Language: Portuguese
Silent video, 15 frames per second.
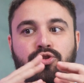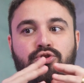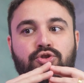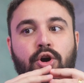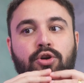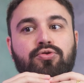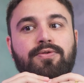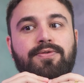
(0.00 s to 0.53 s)

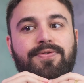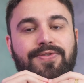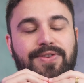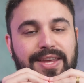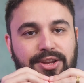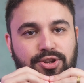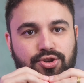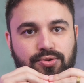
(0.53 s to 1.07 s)
Todo
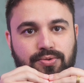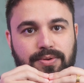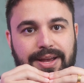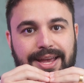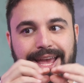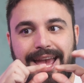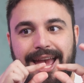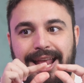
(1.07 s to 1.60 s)
vídeo
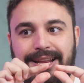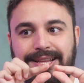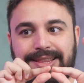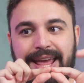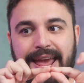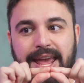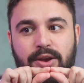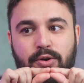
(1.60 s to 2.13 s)
ele
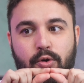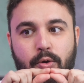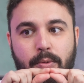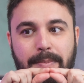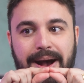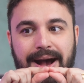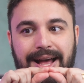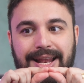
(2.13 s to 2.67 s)
tem
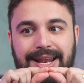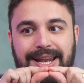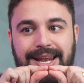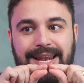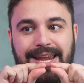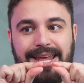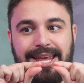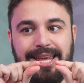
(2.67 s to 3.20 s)
uma
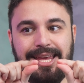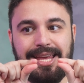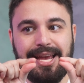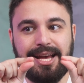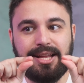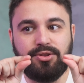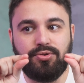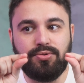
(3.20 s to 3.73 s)

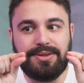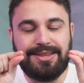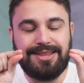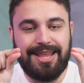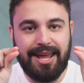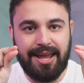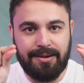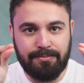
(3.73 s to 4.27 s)
linha do
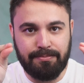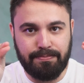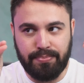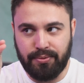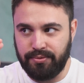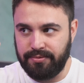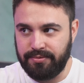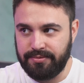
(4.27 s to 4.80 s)

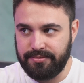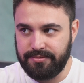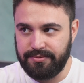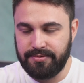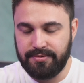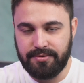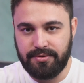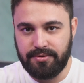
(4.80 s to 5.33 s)
tempo.
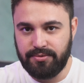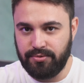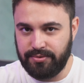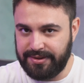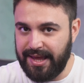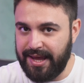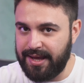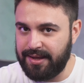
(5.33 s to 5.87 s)
Não
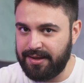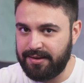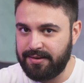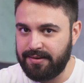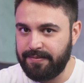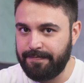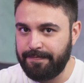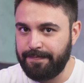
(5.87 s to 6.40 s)
tem?
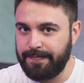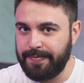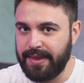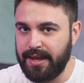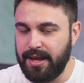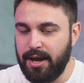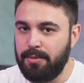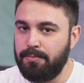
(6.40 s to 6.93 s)

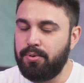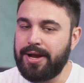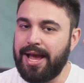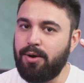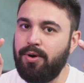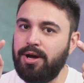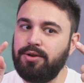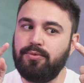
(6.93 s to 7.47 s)
Porque
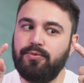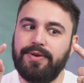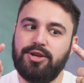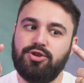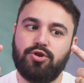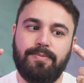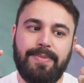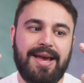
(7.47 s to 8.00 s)
quando o
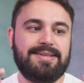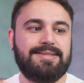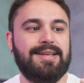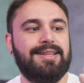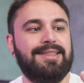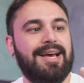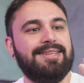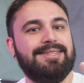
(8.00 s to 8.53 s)
vídeo começa, ele
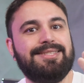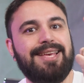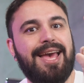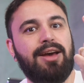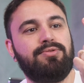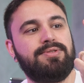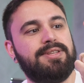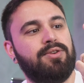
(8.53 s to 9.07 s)
está
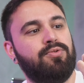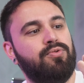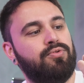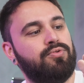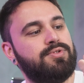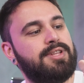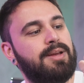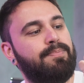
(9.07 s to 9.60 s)
0
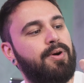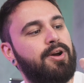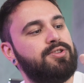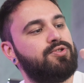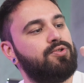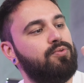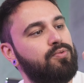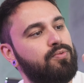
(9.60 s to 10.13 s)
segundos,
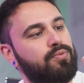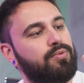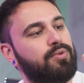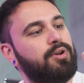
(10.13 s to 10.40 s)
depois 1,